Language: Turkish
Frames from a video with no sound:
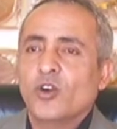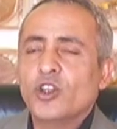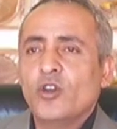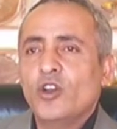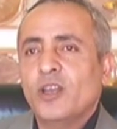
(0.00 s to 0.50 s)

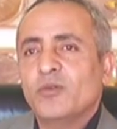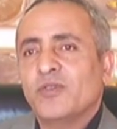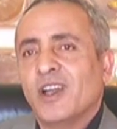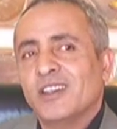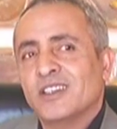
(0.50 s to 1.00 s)
O da öyle bir
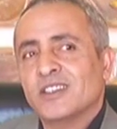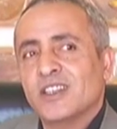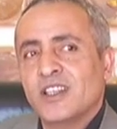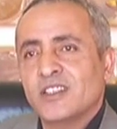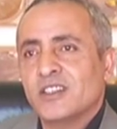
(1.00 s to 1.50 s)

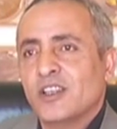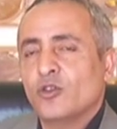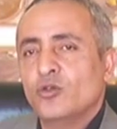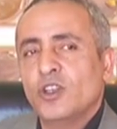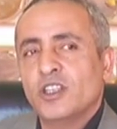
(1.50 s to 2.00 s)
faydasından esine
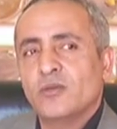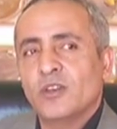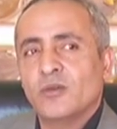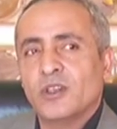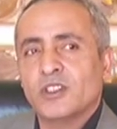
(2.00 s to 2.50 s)
onun
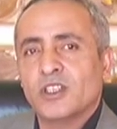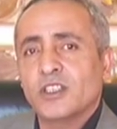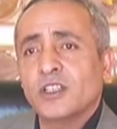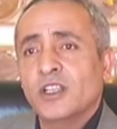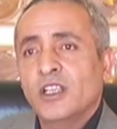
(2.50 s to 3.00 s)
üretimine
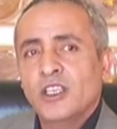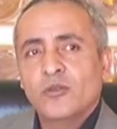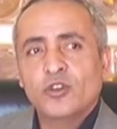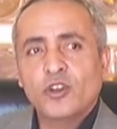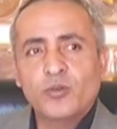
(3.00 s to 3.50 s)
başladık.
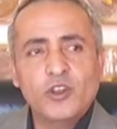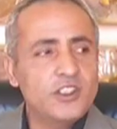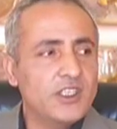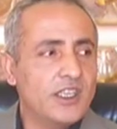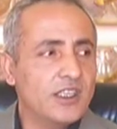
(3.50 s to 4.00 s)

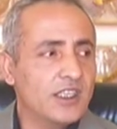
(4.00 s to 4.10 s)
Propolis'e